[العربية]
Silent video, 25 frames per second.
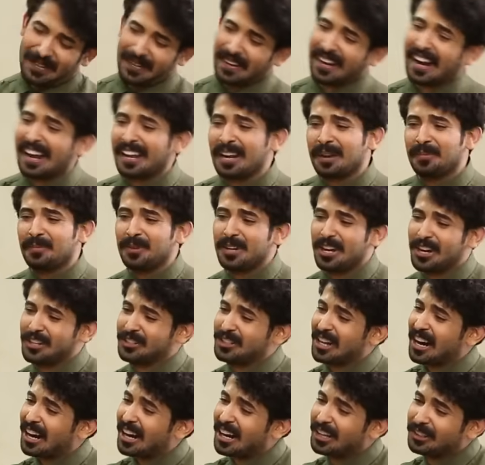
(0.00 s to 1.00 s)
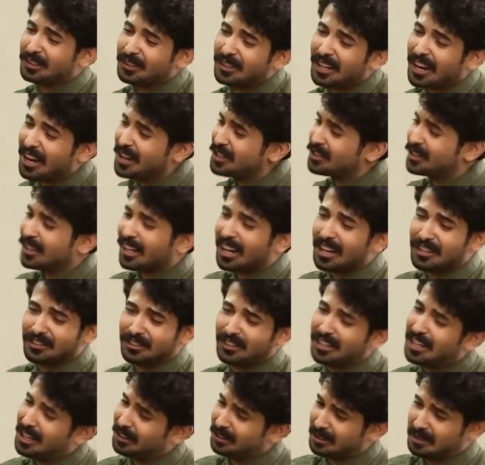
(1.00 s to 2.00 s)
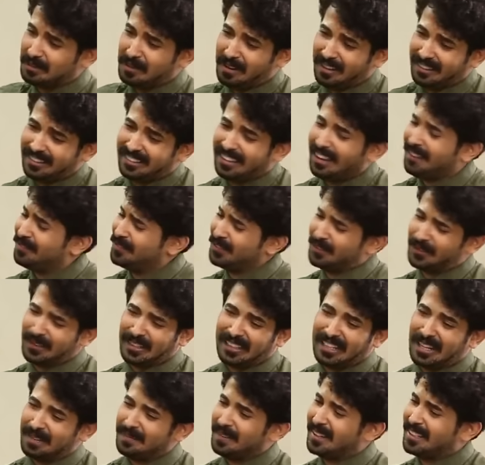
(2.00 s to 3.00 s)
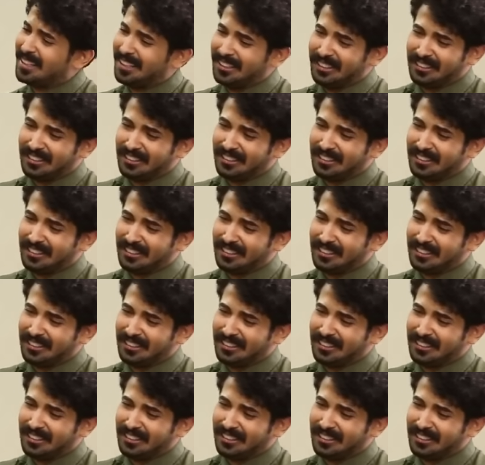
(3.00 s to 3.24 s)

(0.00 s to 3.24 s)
قلبك انا ابوي شاقيت يا هي شاقه انجله طماط افذل قلبك لا